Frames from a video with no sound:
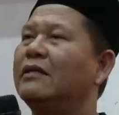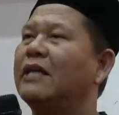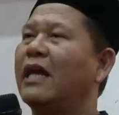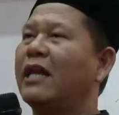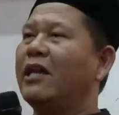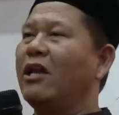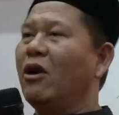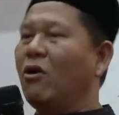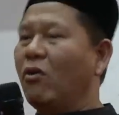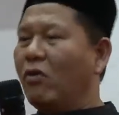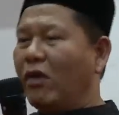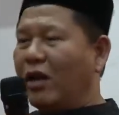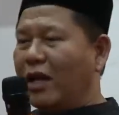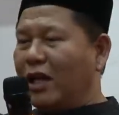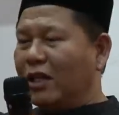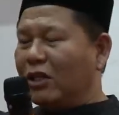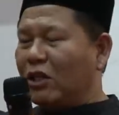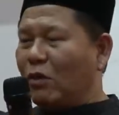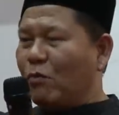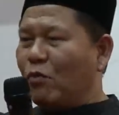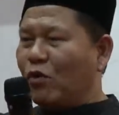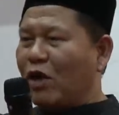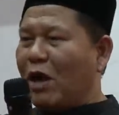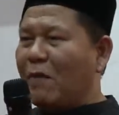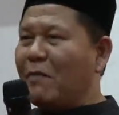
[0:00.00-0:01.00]
Jadi orang
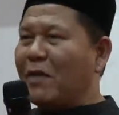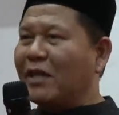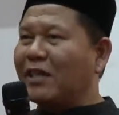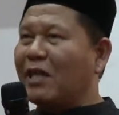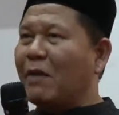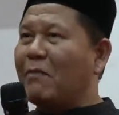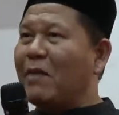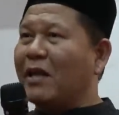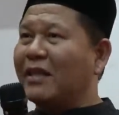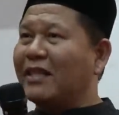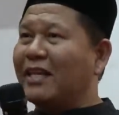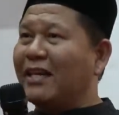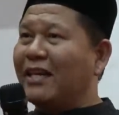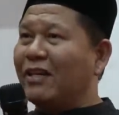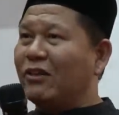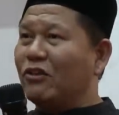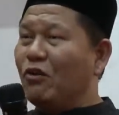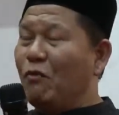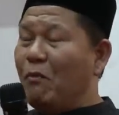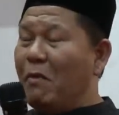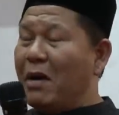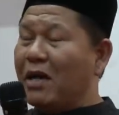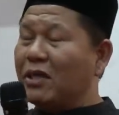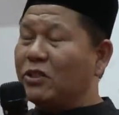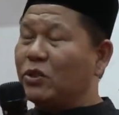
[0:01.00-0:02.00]
yang terbuka mata batin
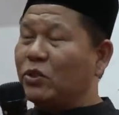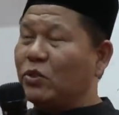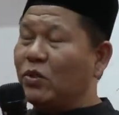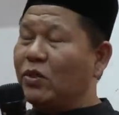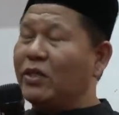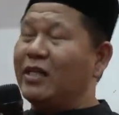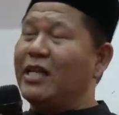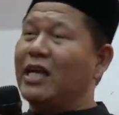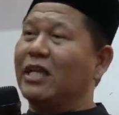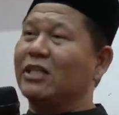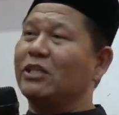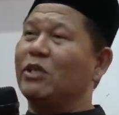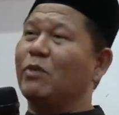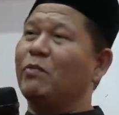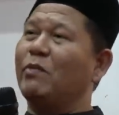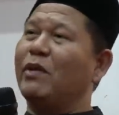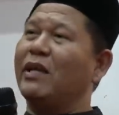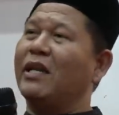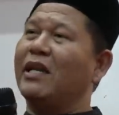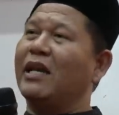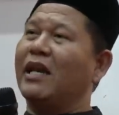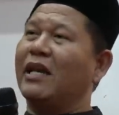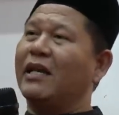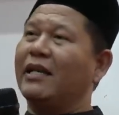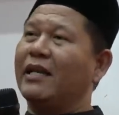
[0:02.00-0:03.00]
itu maksud yang
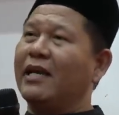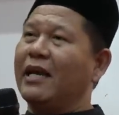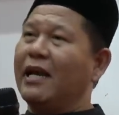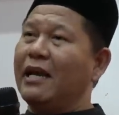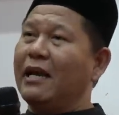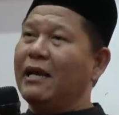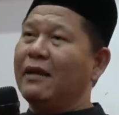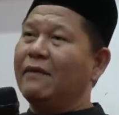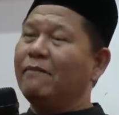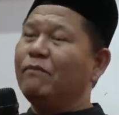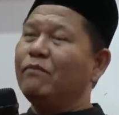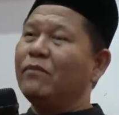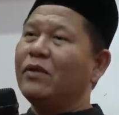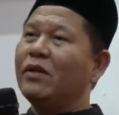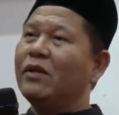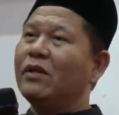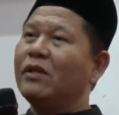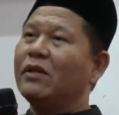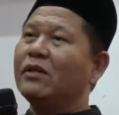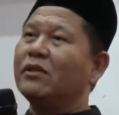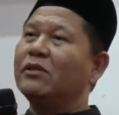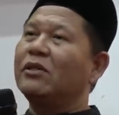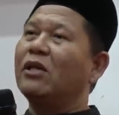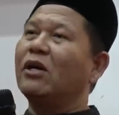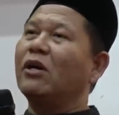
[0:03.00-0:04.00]
sebenarnya
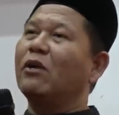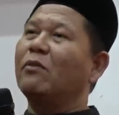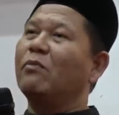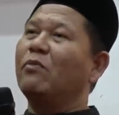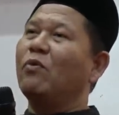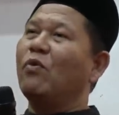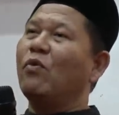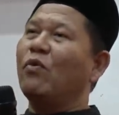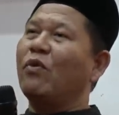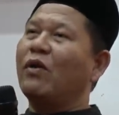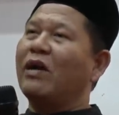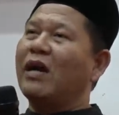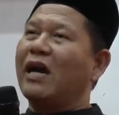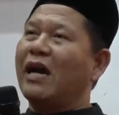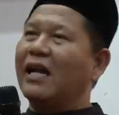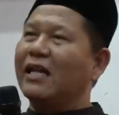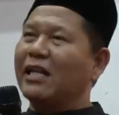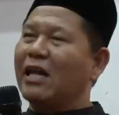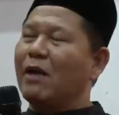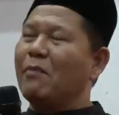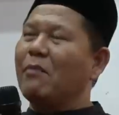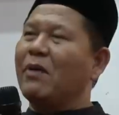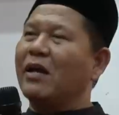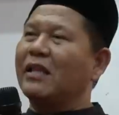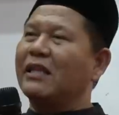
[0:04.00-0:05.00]

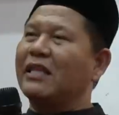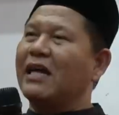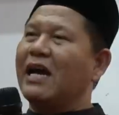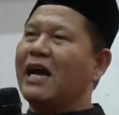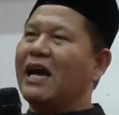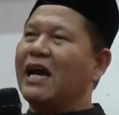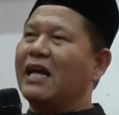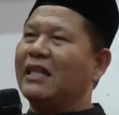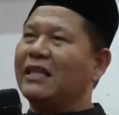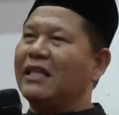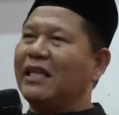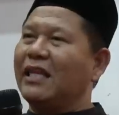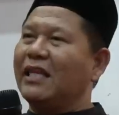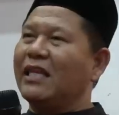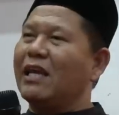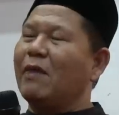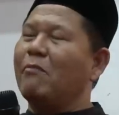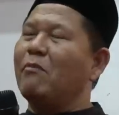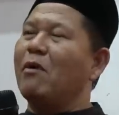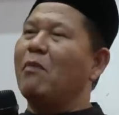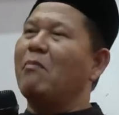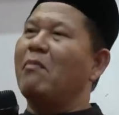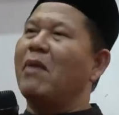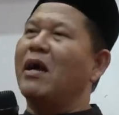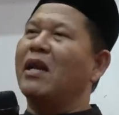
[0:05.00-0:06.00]
terbukanya mata
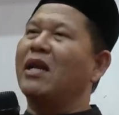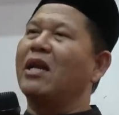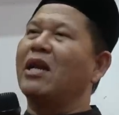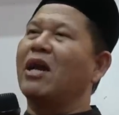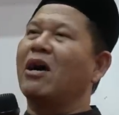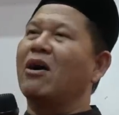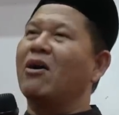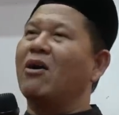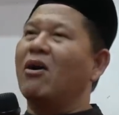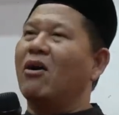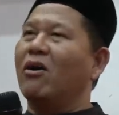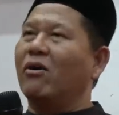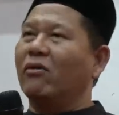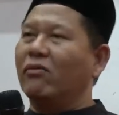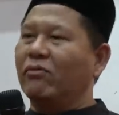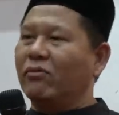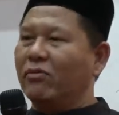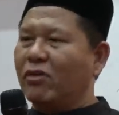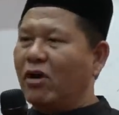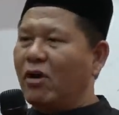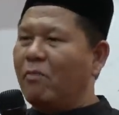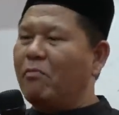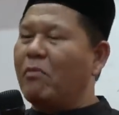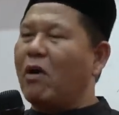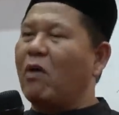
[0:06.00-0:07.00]
hatinya memandang
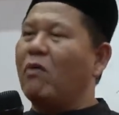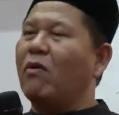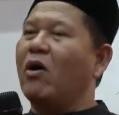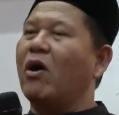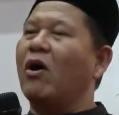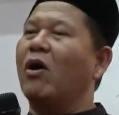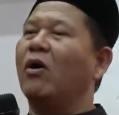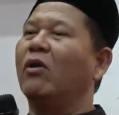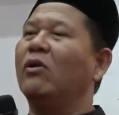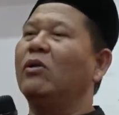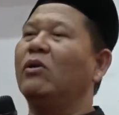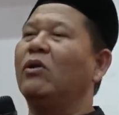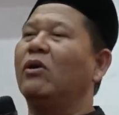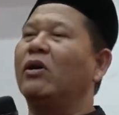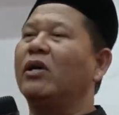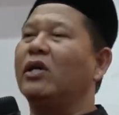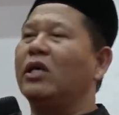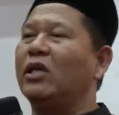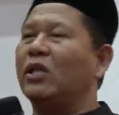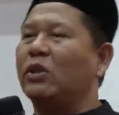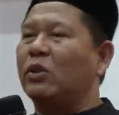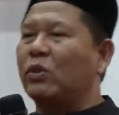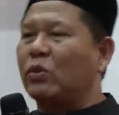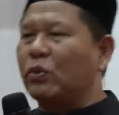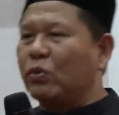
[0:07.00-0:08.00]
Allah bahwa Allah
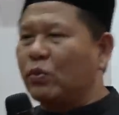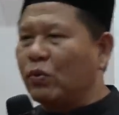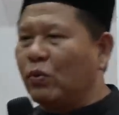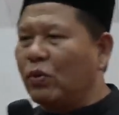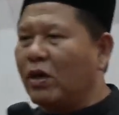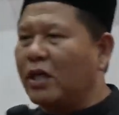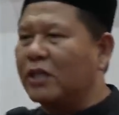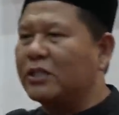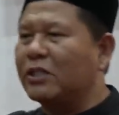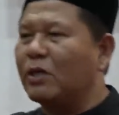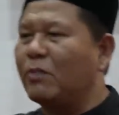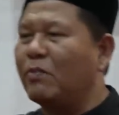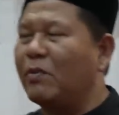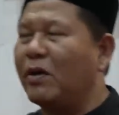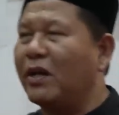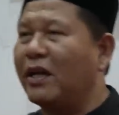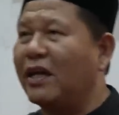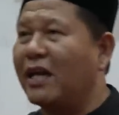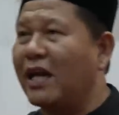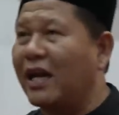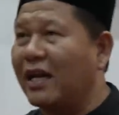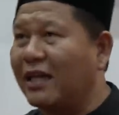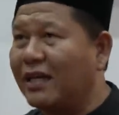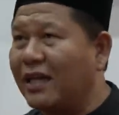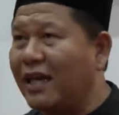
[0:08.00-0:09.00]
itulah
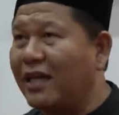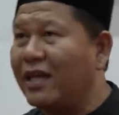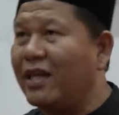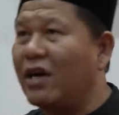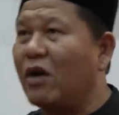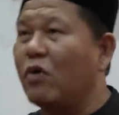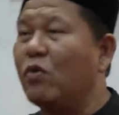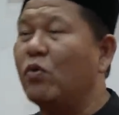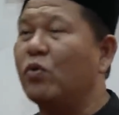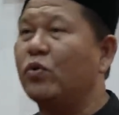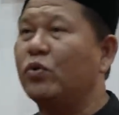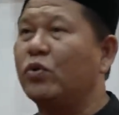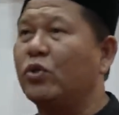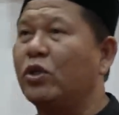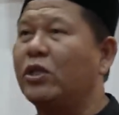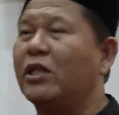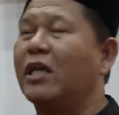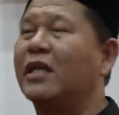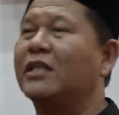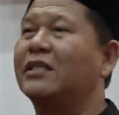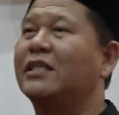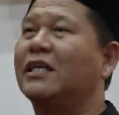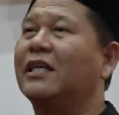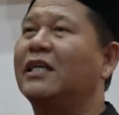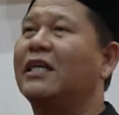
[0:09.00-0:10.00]
sebenarnya yang wujud
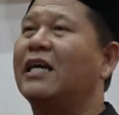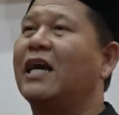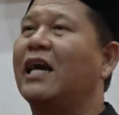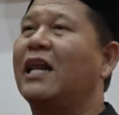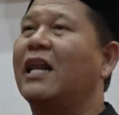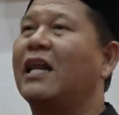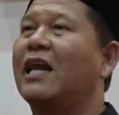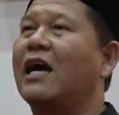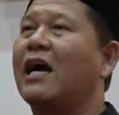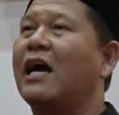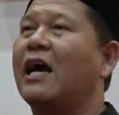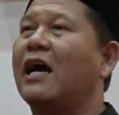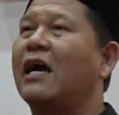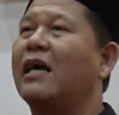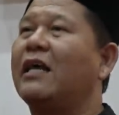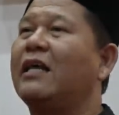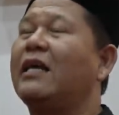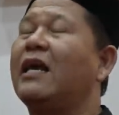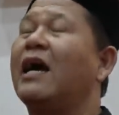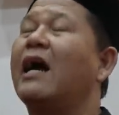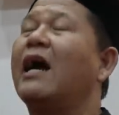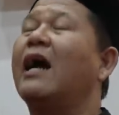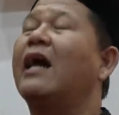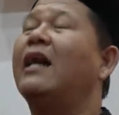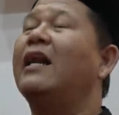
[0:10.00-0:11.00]
dan segala
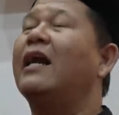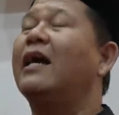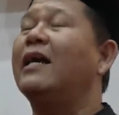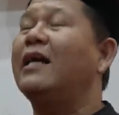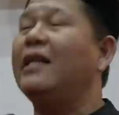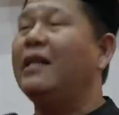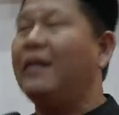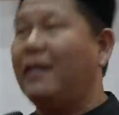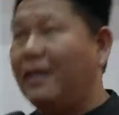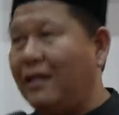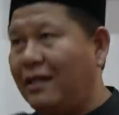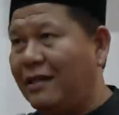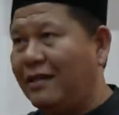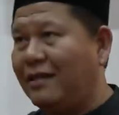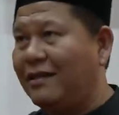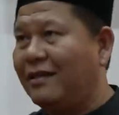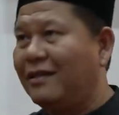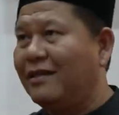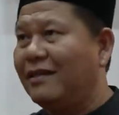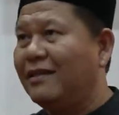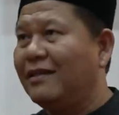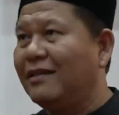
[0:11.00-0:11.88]
yang ada ini.